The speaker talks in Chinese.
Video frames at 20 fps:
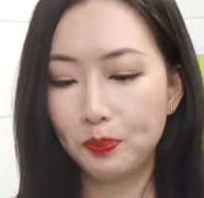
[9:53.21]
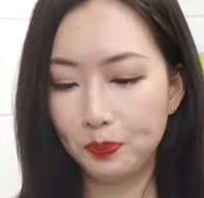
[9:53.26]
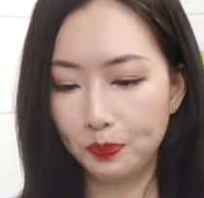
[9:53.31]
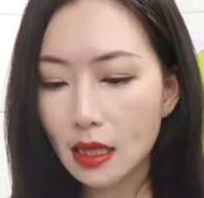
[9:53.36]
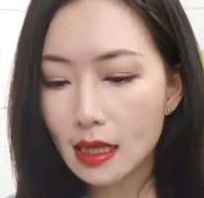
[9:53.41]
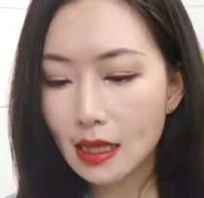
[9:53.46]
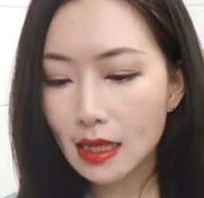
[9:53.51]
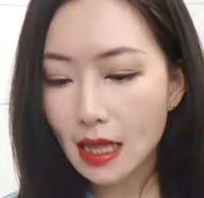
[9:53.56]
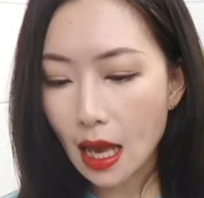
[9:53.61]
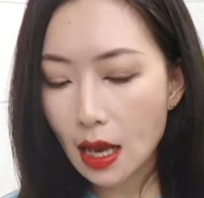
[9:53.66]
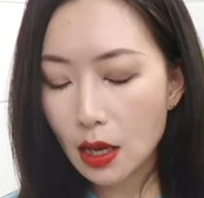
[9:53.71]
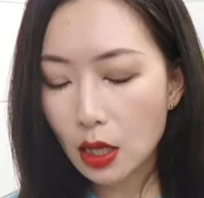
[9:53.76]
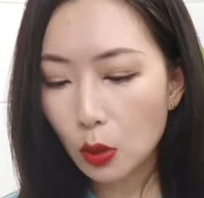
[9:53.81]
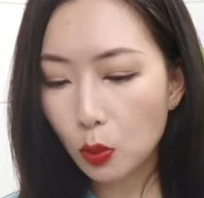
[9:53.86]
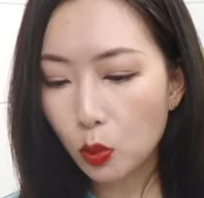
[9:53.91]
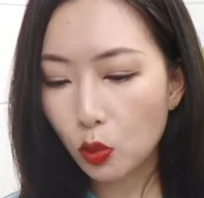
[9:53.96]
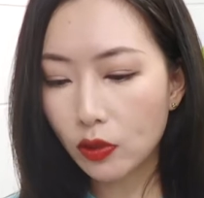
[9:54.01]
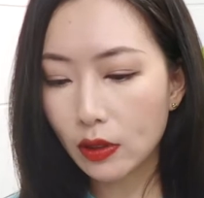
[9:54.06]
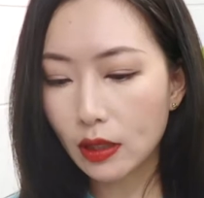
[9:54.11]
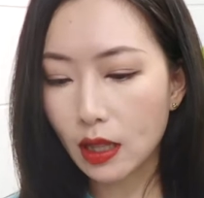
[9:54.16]
第三个
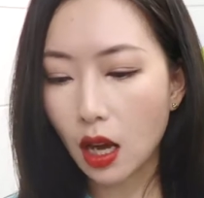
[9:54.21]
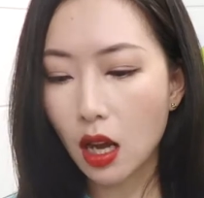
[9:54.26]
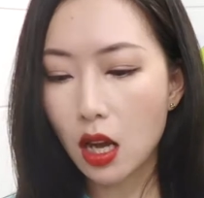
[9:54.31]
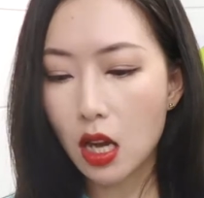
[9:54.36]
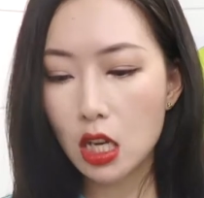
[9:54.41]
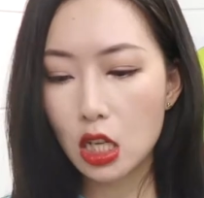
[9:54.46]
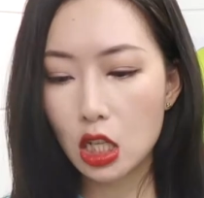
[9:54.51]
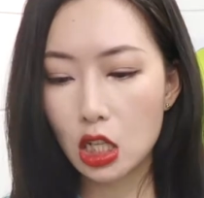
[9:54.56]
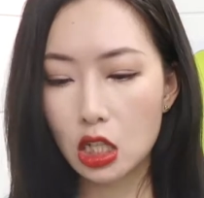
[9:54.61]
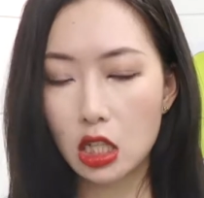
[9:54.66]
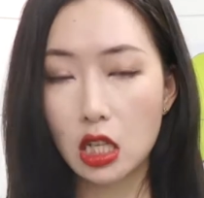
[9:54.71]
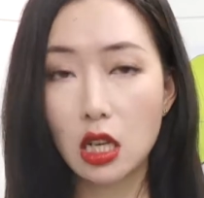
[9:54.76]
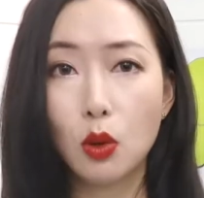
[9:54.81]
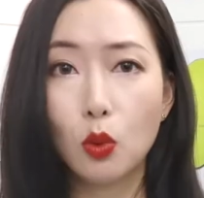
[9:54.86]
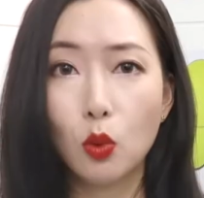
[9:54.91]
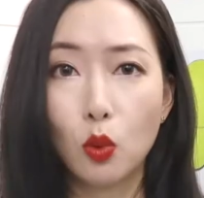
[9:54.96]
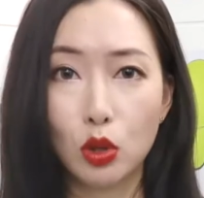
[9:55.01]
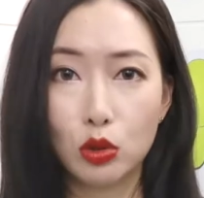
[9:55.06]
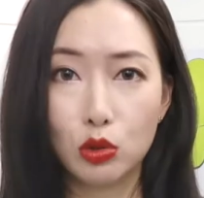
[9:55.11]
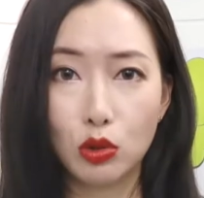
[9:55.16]
部分呢，是
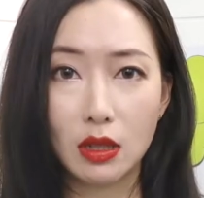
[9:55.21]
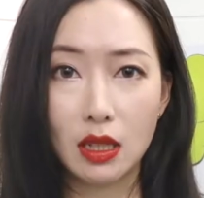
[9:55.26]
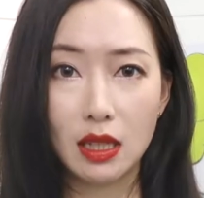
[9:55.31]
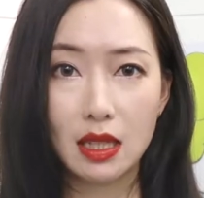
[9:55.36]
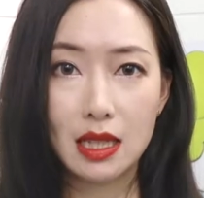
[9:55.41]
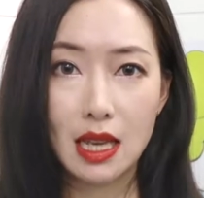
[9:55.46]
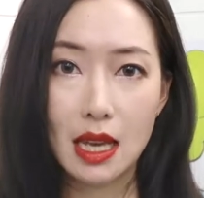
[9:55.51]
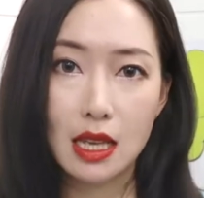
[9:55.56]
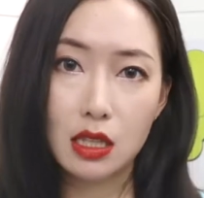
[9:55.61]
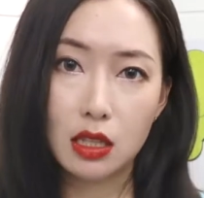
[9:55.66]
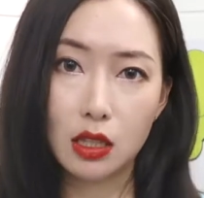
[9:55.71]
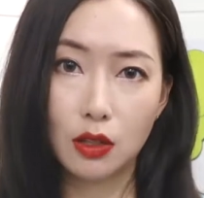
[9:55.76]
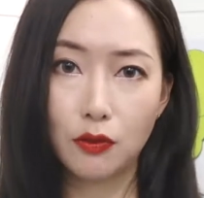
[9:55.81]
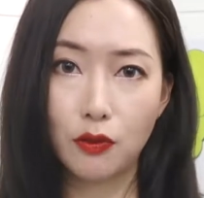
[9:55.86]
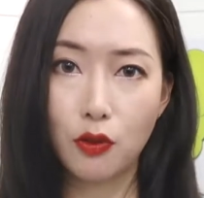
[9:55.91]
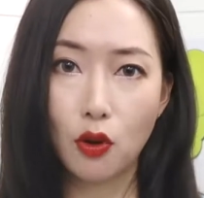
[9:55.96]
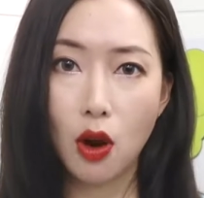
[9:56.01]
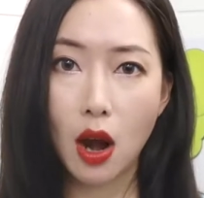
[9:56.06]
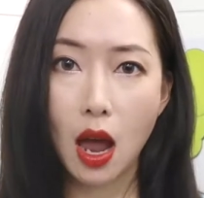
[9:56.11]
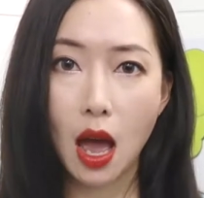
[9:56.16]
我觉得在
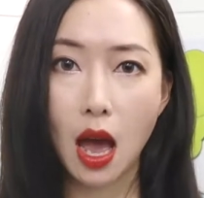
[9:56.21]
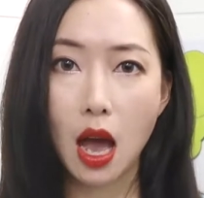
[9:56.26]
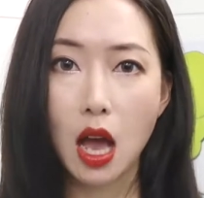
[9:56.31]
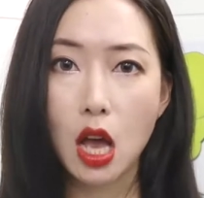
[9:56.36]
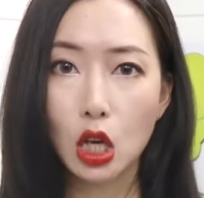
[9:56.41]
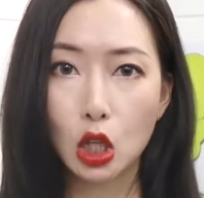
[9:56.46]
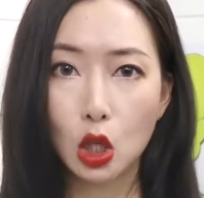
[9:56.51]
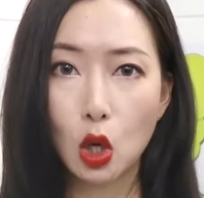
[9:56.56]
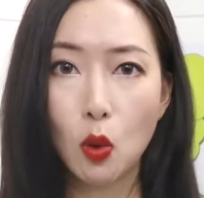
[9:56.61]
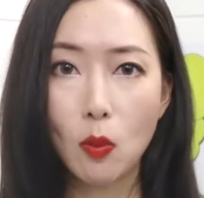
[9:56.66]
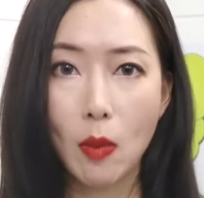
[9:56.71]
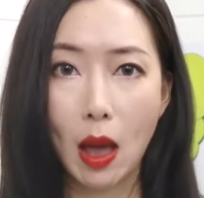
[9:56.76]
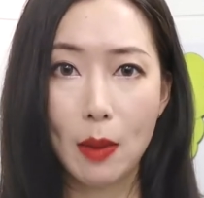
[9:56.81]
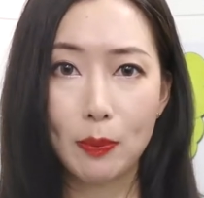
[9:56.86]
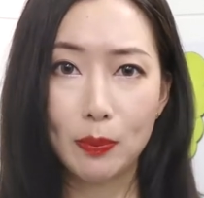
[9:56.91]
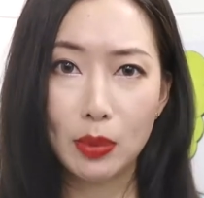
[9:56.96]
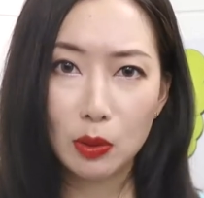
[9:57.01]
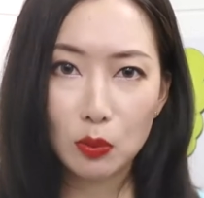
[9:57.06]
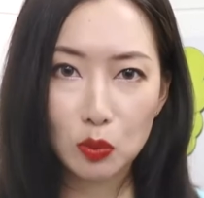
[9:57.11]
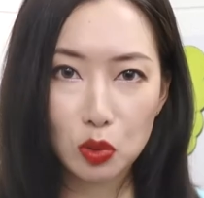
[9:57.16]
Sephora 购
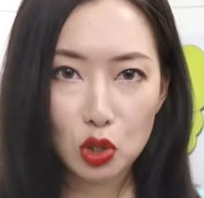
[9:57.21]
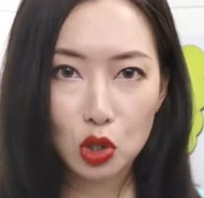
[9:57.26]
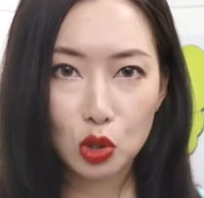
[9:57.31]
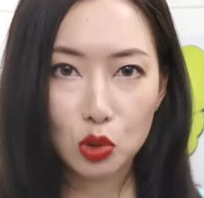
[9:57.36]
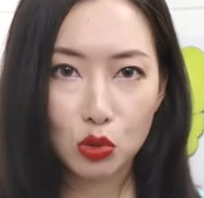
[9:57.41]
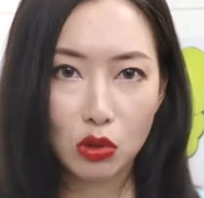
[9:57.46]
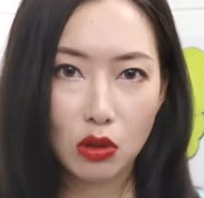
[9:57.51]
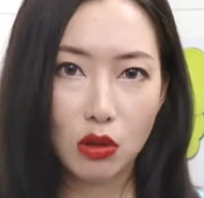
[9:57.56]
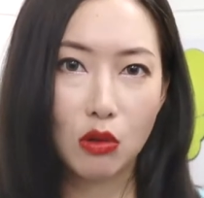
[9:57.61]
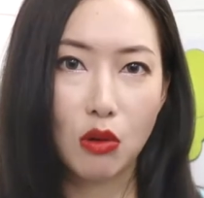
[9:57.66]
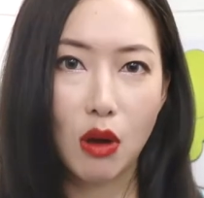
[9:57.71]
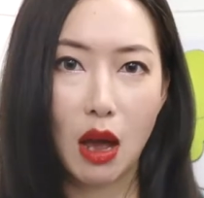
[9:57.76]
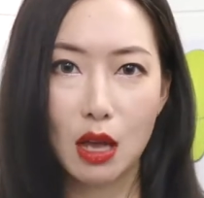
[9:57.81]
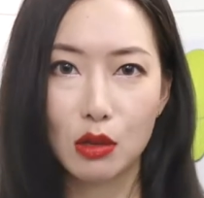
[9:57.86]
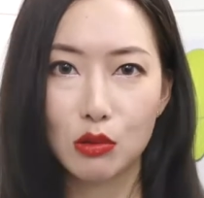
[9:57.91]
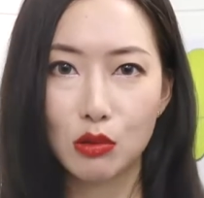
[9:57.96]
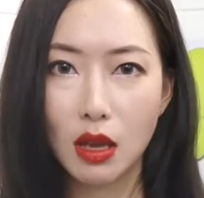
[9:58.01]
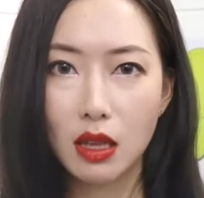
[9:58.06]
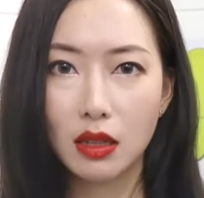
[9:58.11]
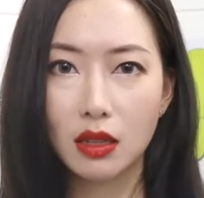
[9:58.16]
买并不是最
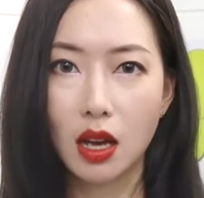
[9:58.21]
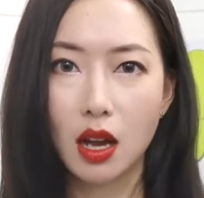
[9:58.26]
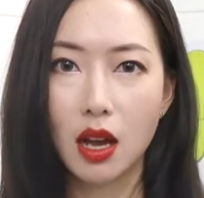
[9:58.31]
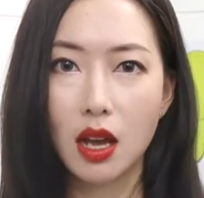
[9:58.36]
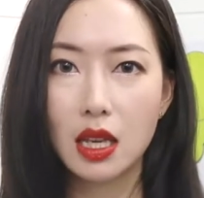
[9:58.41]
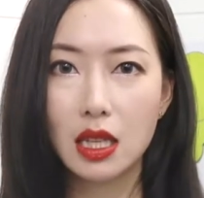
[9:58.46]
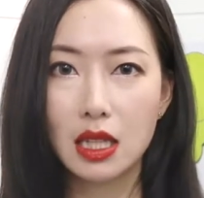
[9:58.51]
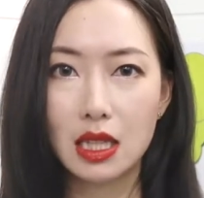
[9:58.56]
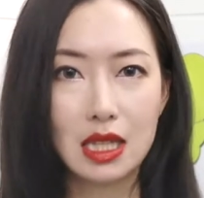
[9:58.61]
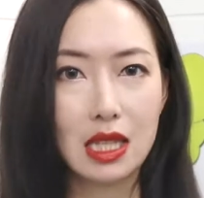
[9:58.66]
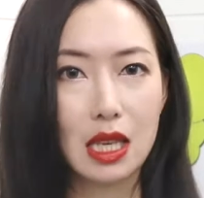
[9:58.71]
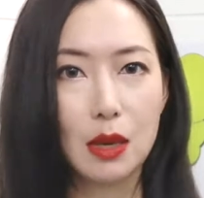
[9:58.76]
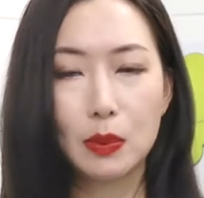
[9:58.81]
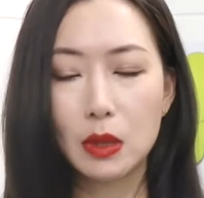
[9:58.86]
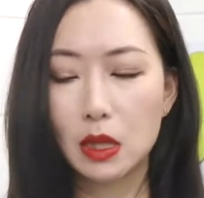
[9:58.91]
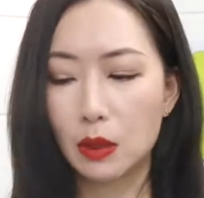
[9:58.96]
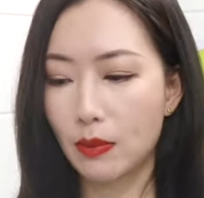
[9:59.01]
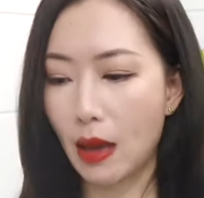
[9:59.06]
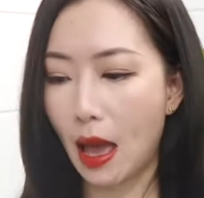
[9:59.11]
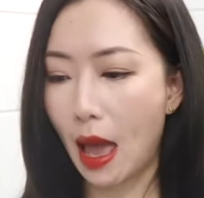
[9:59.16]
划算的一些
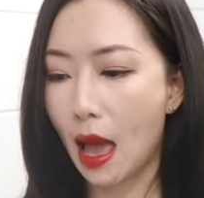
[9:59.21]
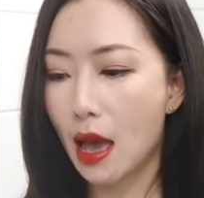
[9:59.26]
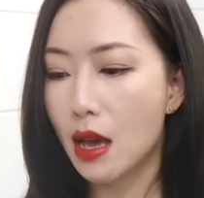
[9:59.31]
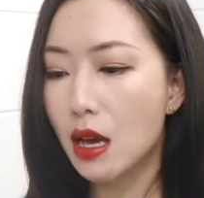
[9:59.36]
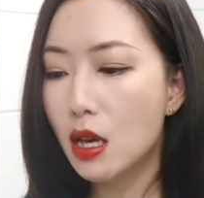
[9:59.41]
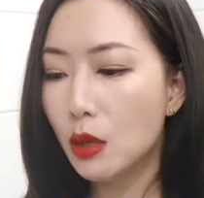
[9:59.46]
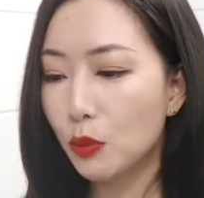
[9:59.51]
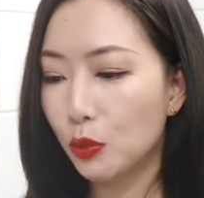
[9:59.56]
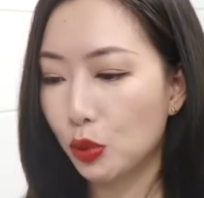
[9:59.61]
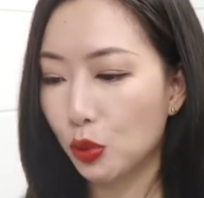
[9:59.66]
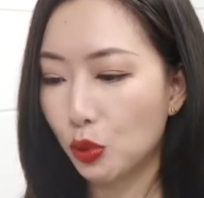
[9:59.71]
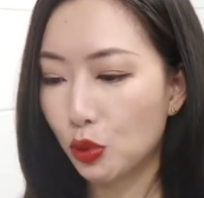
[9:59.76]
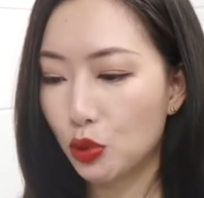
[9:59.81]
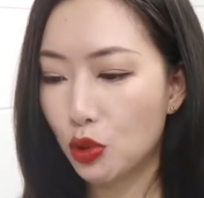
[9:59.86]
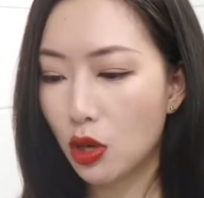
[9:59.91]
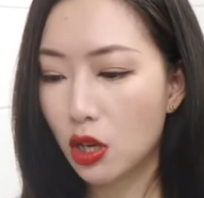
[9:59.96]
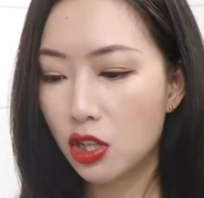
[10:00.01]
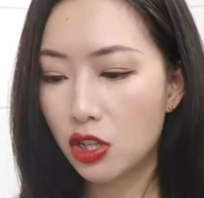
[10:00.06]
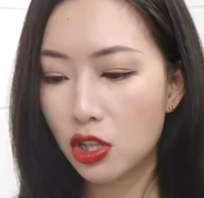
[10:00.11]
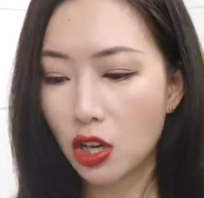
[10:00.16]
品牌，比如
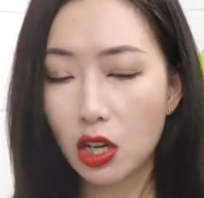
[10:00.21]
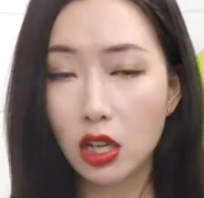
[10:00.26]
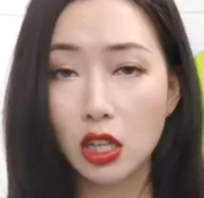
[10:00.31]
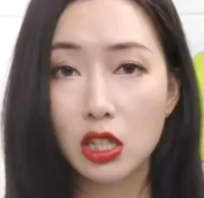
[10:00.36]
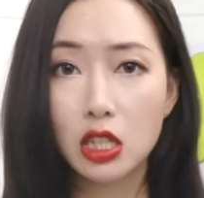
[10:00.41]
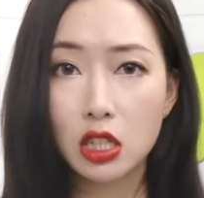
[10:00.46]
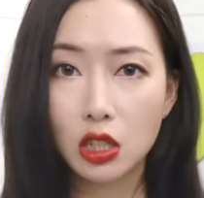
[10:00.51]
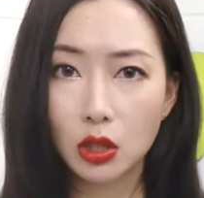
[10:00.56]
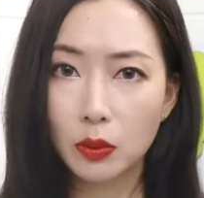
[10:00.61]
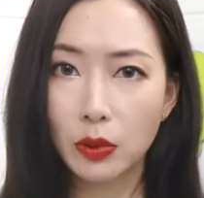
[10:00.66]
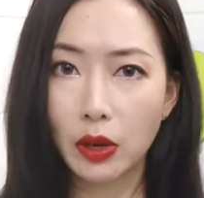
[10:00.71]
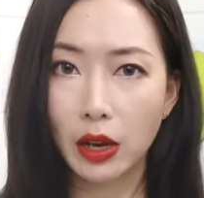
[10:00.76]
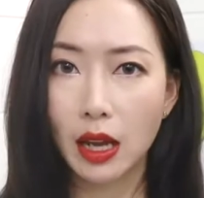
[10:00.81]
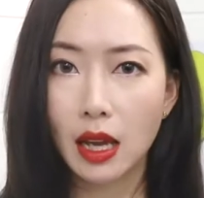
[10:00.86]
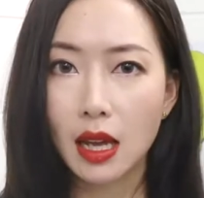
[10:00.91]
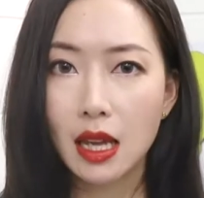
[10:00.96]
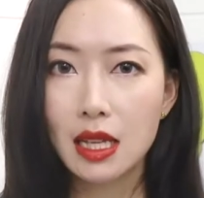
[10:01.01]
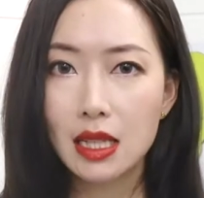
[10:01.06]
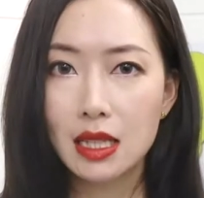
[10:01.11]
说 Charlotte Tilbury，